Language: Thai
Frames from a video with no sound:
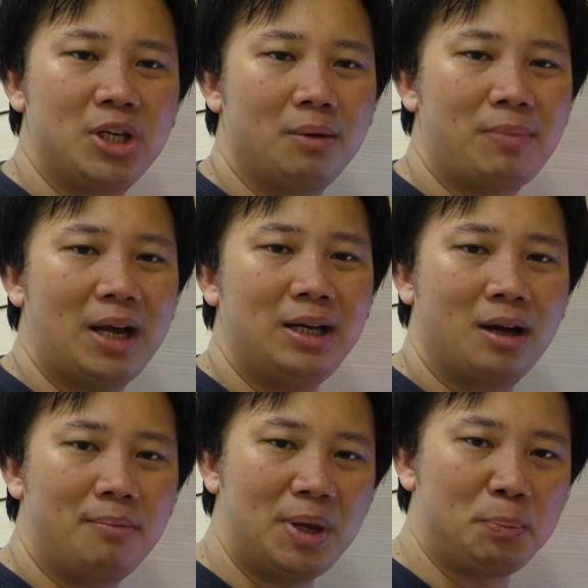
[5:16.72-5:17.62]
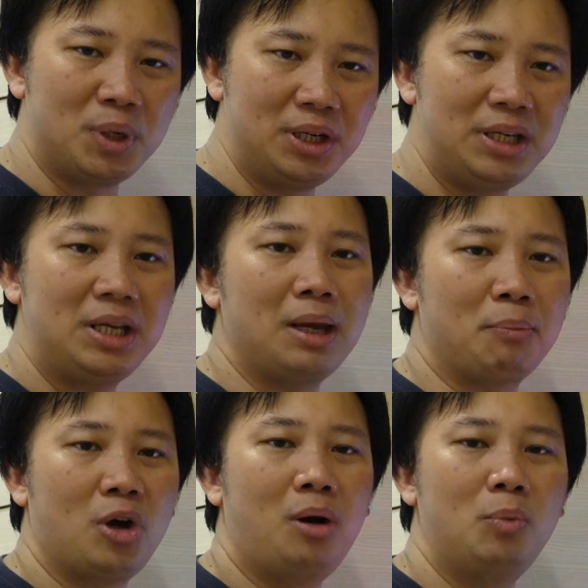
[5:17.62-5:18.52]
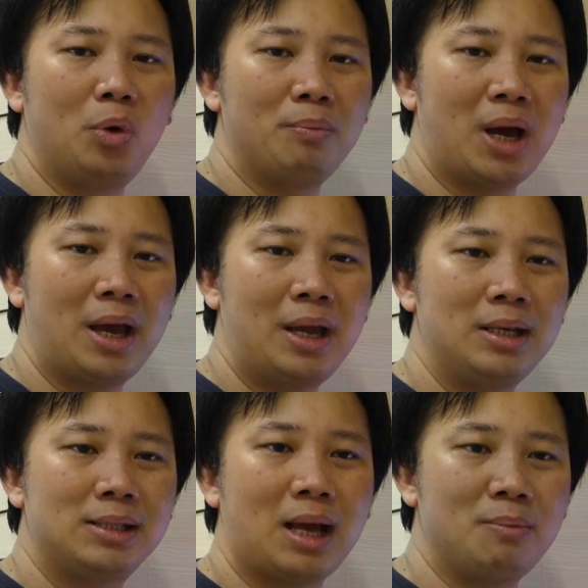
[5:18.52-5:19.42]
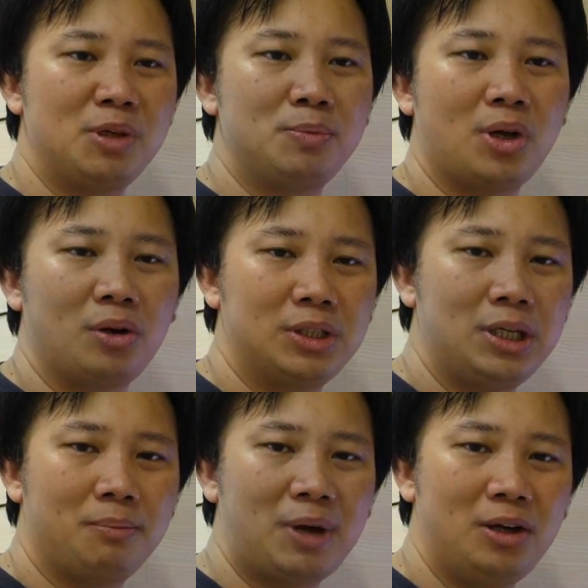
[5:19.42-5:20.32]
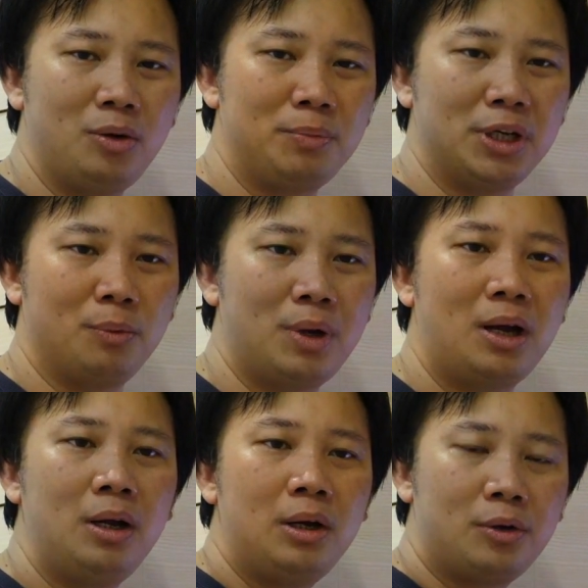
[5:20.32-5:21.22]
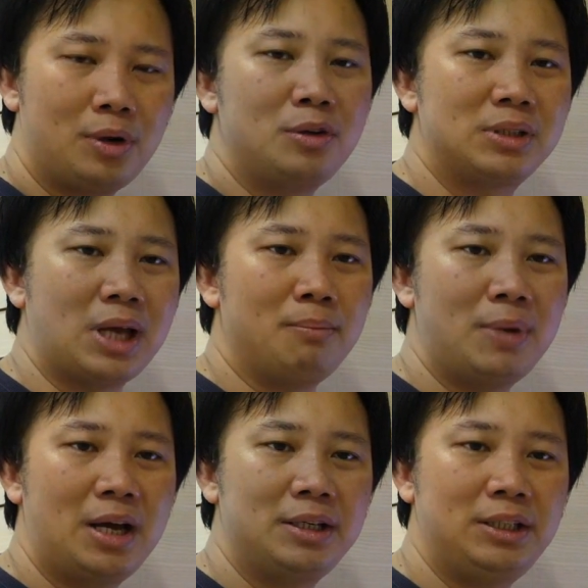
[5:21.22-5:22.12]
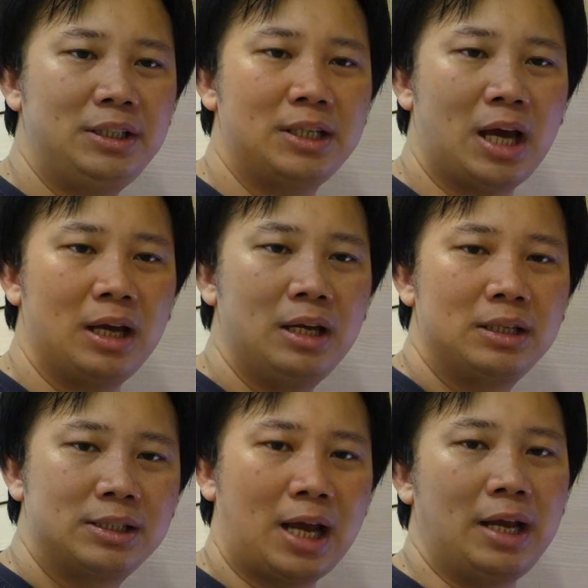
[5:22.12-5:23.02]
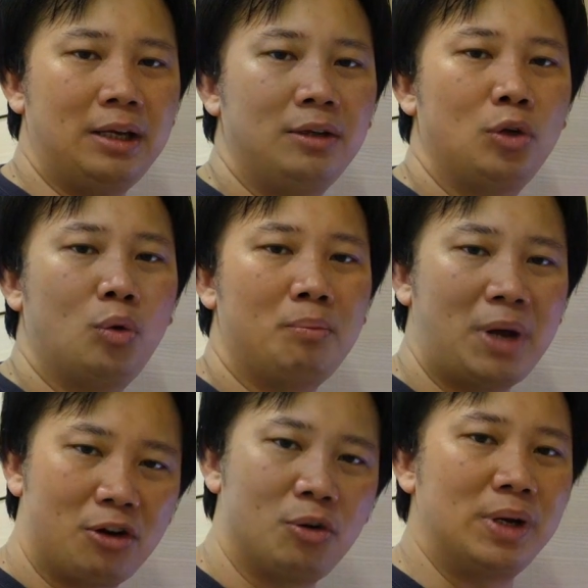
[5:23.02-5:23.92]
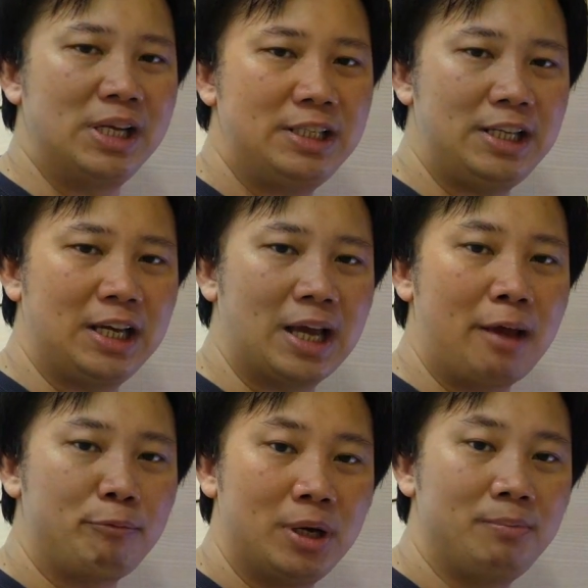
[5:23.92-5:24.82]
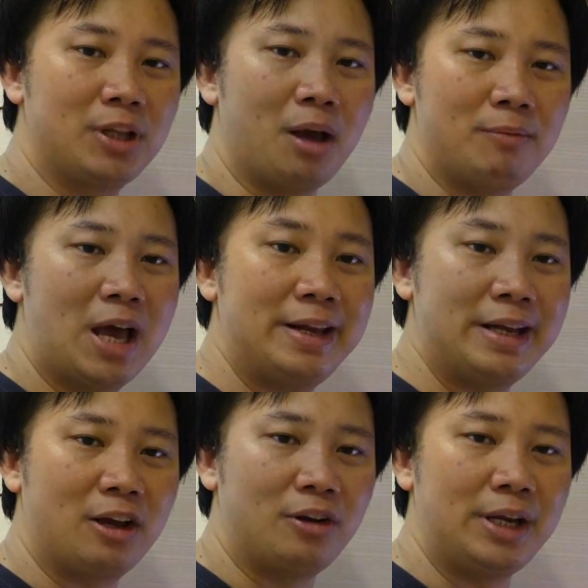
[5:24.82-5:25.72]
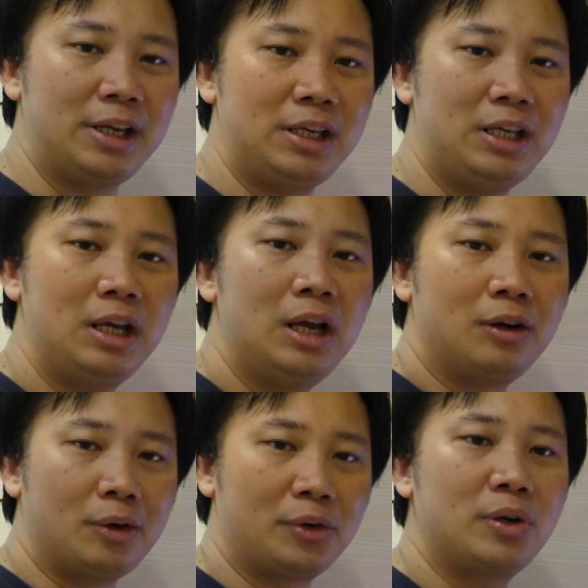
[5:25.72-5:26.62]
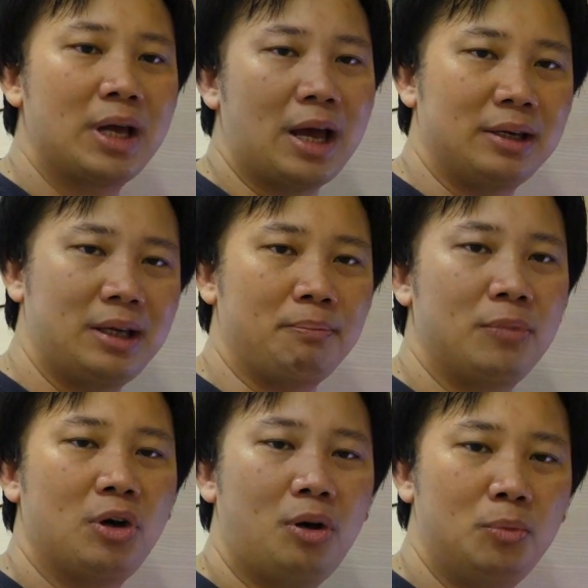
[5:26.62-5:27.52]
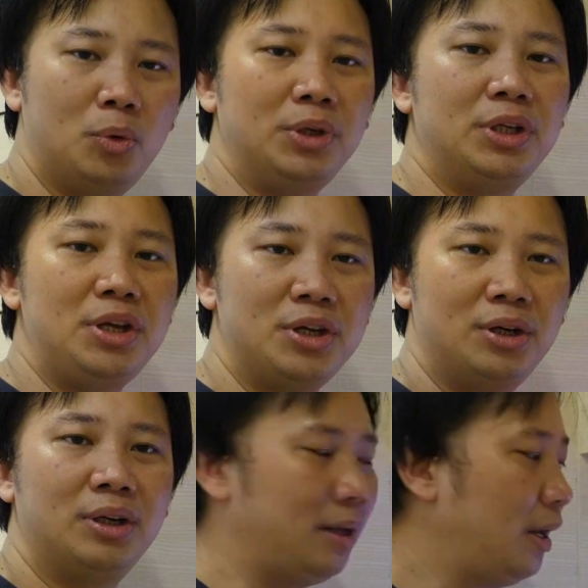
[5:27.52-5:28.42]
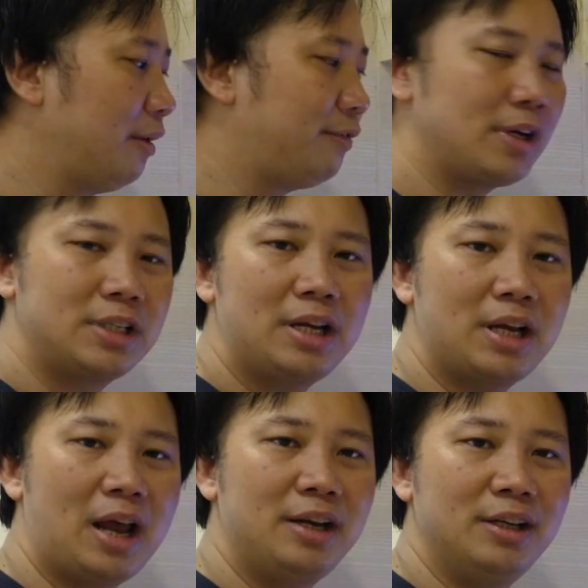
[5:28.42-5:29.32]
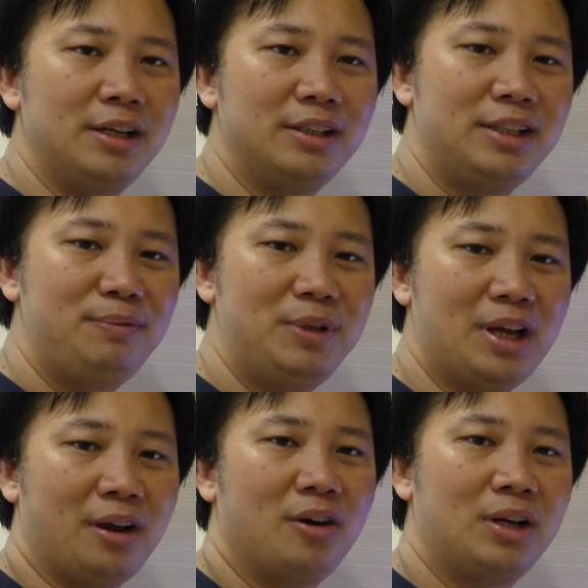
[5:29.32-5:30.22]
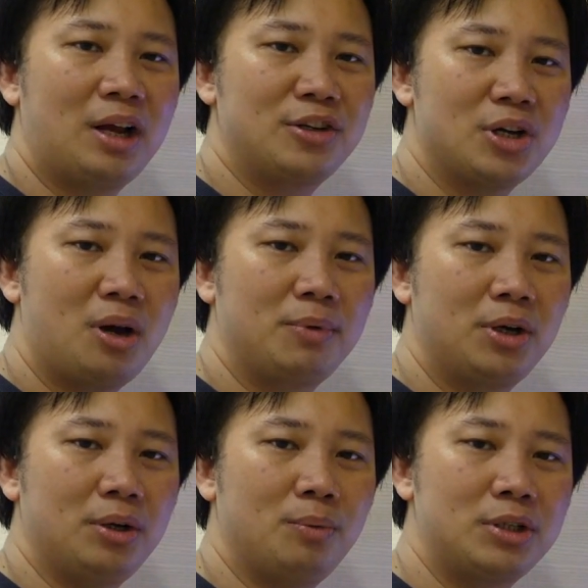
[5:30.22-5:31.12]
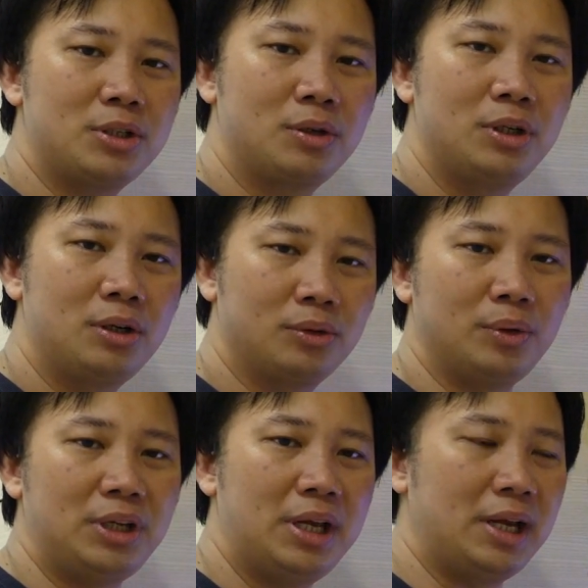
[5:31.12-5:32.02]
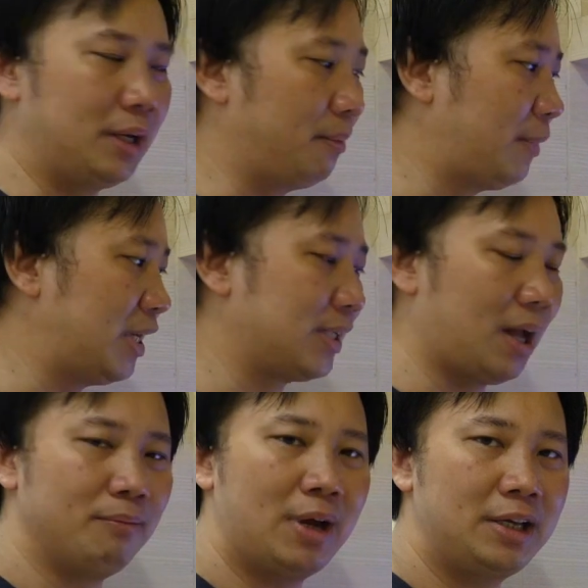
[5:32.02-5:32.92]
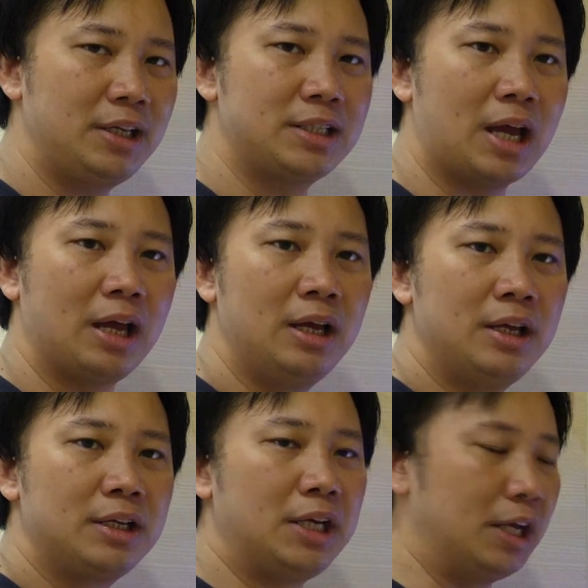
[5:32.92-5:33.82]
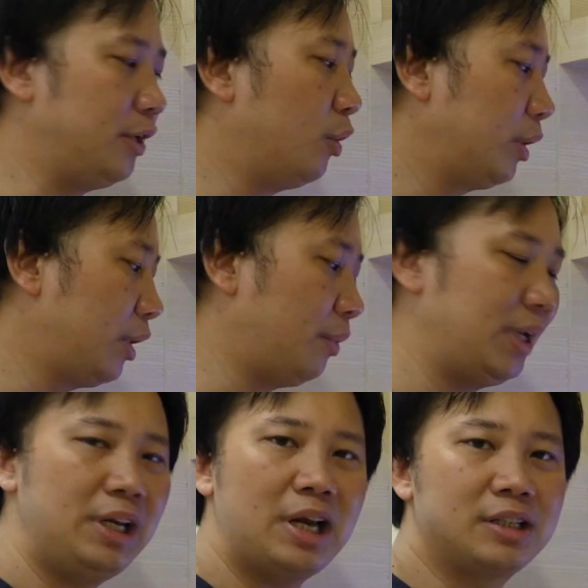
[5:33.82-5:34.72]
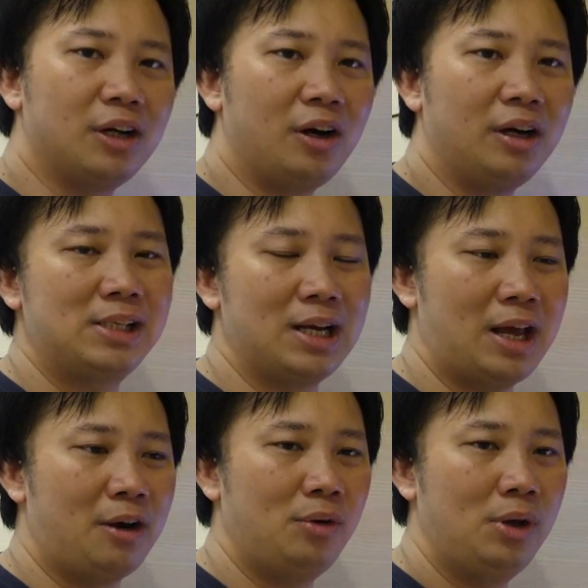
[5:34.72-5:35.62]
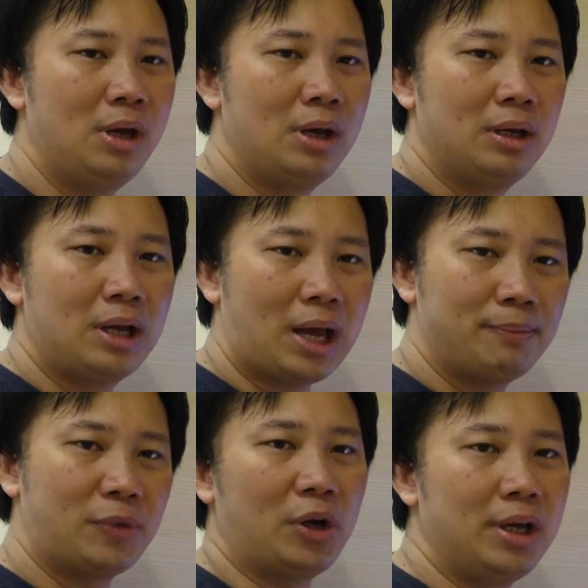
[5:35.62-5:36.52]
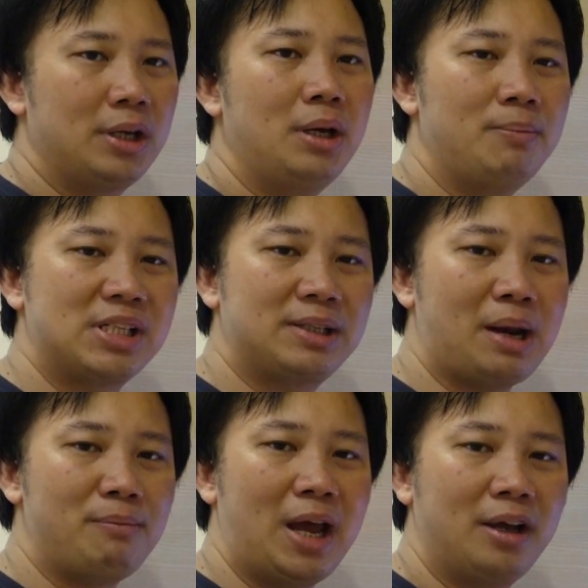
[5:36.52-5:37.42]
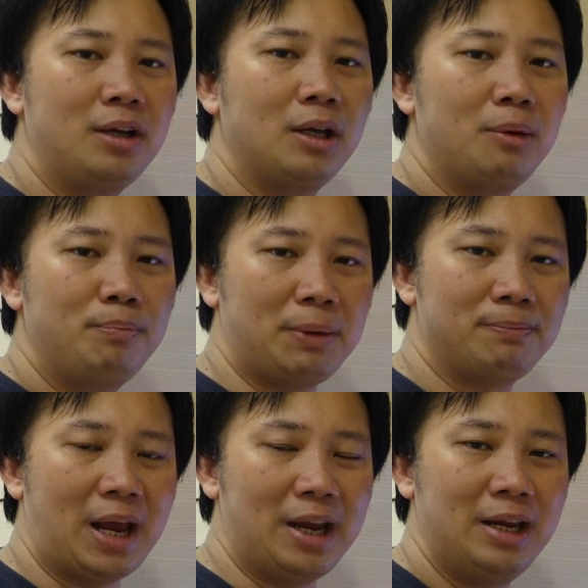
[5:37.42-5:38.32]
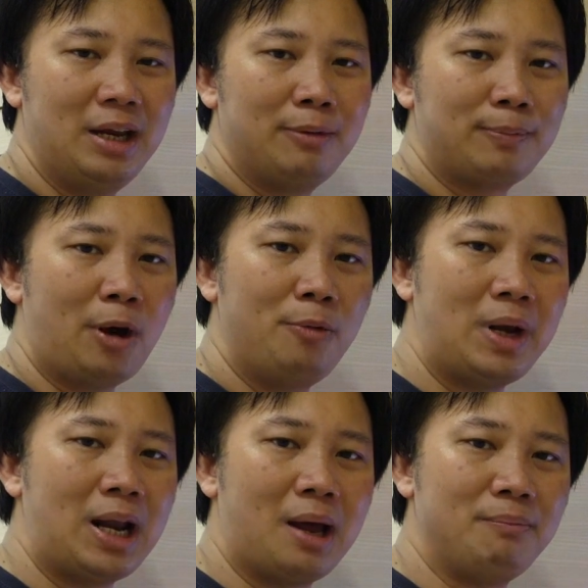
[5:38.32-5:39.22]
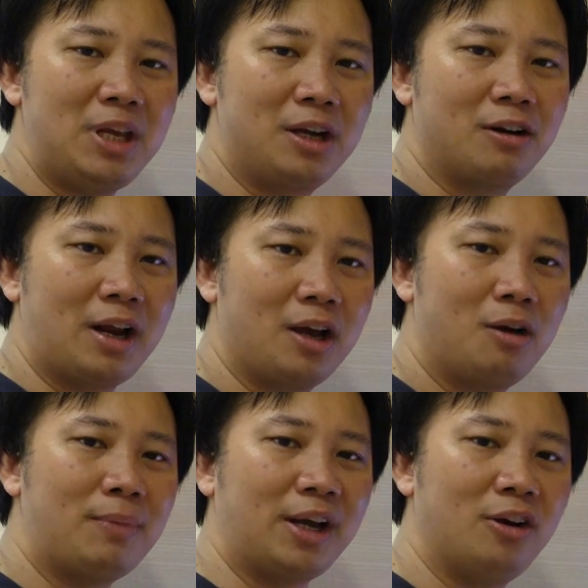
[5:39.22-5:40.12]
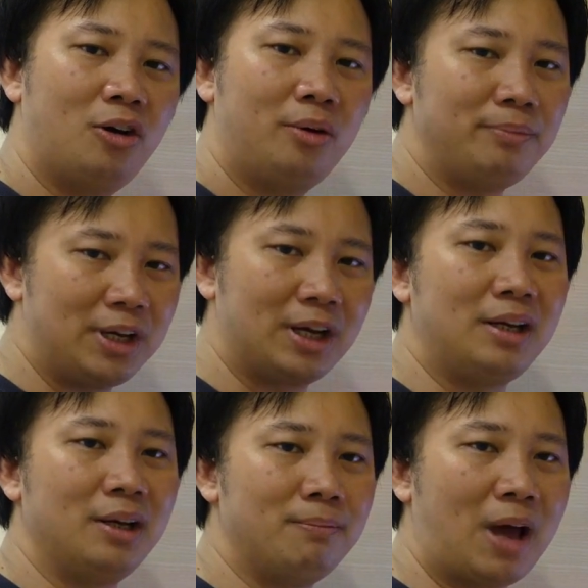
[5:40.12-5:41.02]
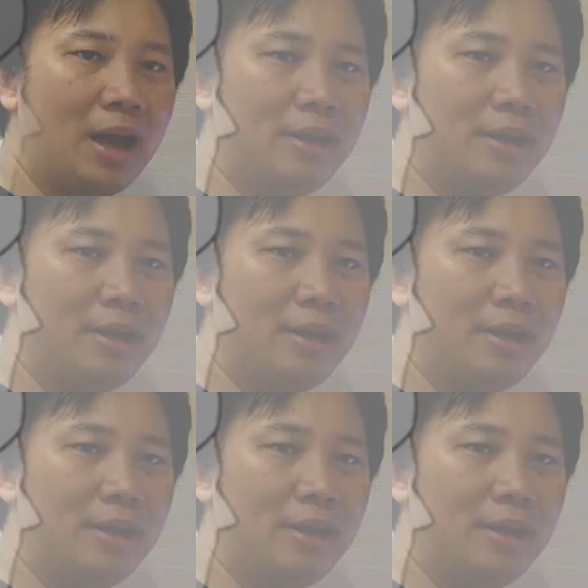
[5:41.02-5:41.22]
g b แล้วก็มีพื้นที่เก็บข้อมูลมาให้32 g b รวมถึงว่าเราสามารถที่จะใส่ตัว micro SD card เพิ่มเติมได้ในกรณีที่เราต้องการเก็บข้อมูลเยอะ ๆ ฟังก์ชันอันหนึ่งที่พี่ใหญ่ค่อนข้างชอบก็คือว่าเจ้าเครื่องตัวนี้เองเนี่ยมันสามารถที่จะเขียนโน้ตเอาไว้ที่หน้าจอ เสร็จแล้วปล่อยให้เครื่องมาสแตนบายก็คือเครื่องปิดไปพอเวลามีใครเข้ามาในห้องมีใครเดินผ่า